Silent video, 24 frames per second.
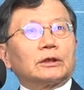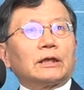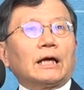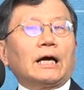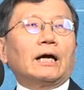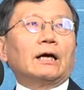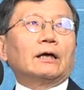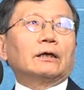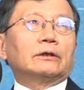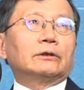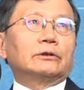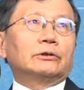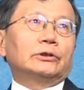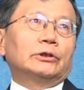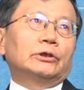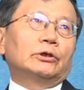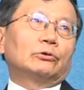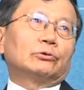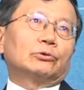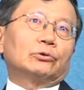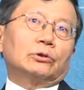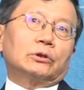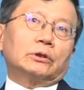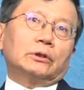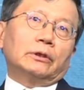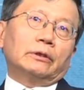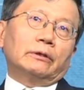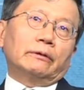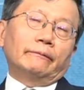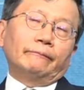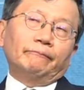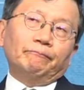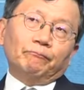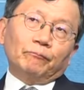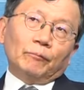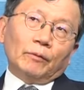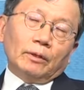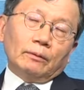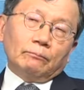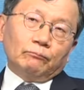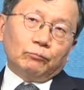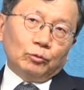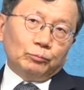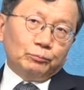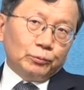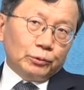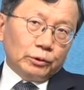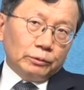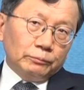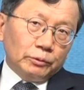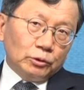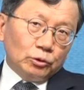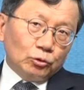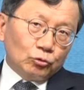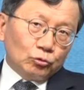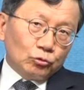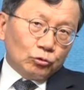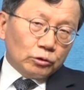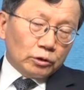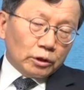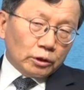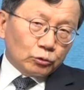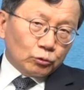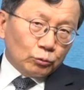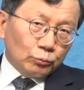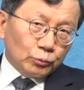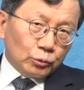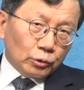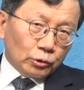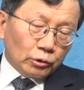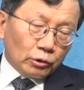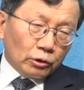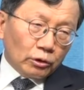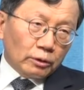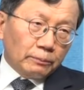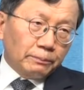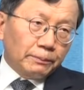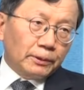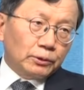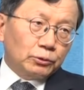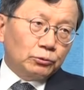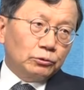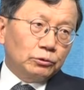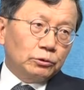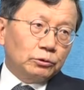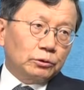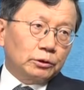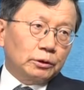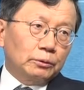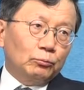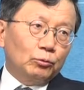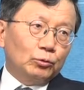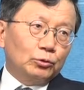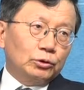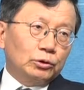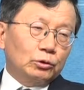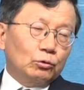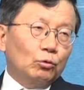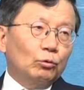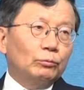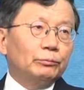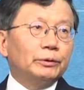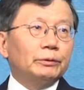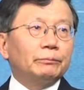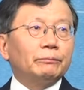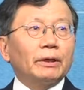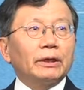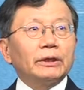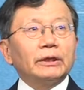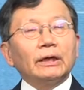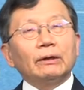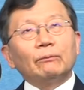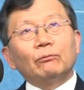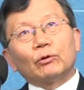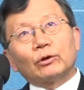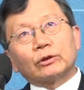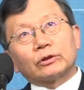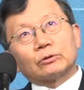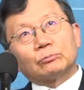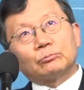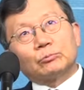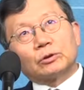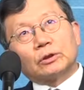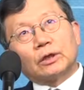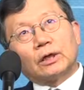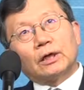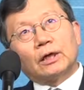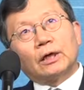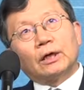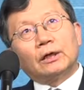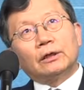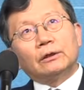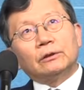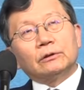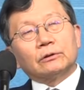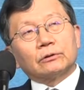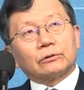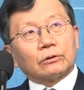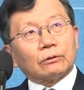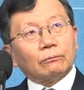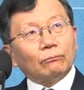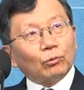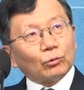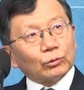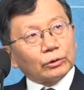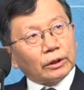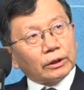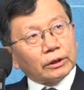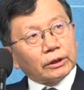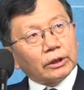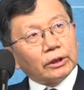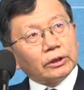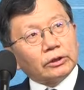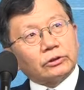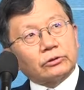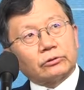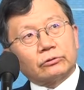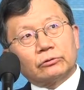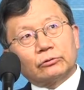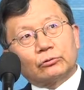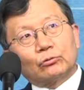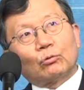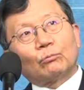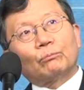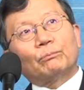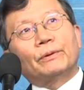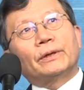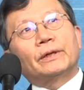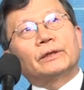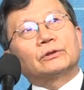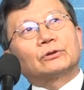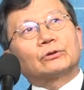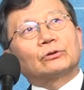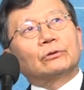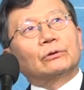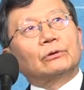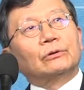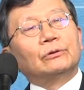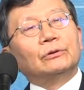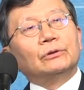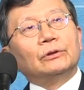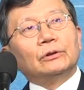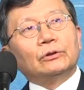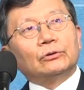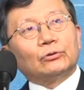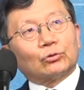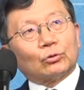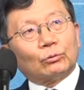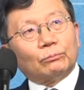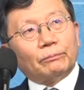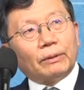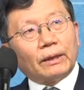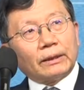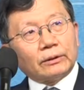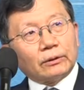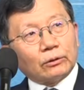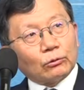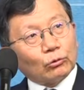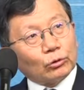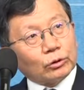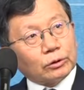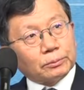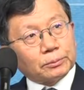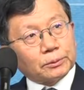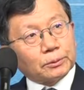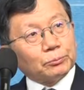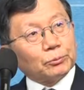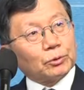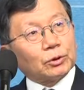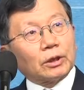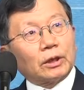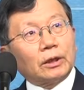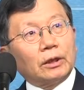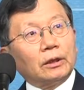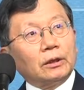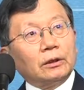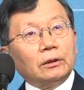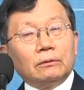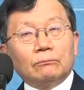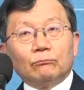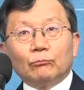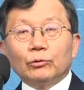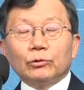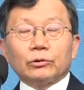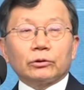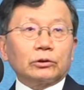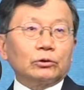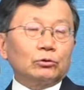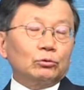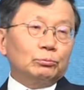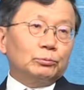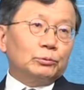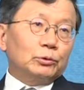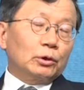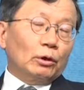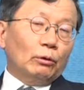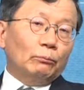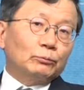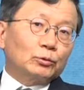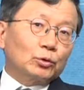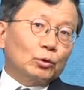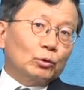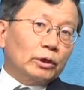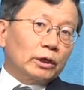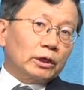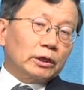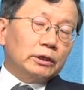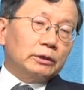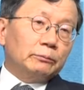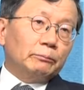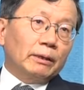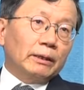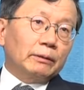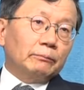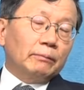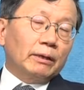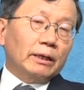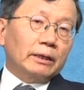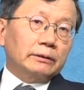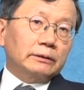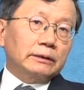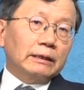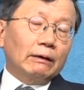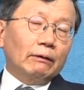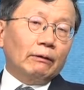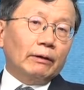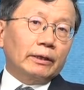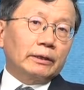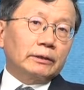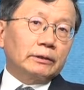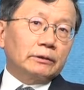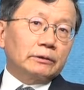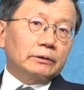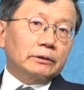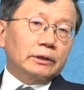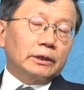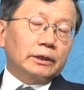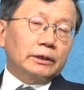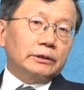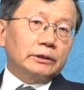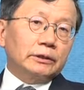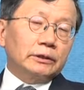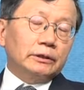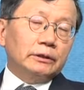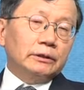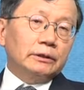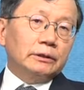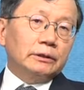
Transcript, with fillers: 당이 어떻게 풀뿌리 민주주의랑 좀 더 결합할 수 있는 게 뭔지 고민 많이 해보겠습니다. 그런 모델 케이스를 송파에서 좀 만들고 싶습니다. 뭐 이렇게 좀 겸손하게 마, 마, 나와야 되는 거 아니야?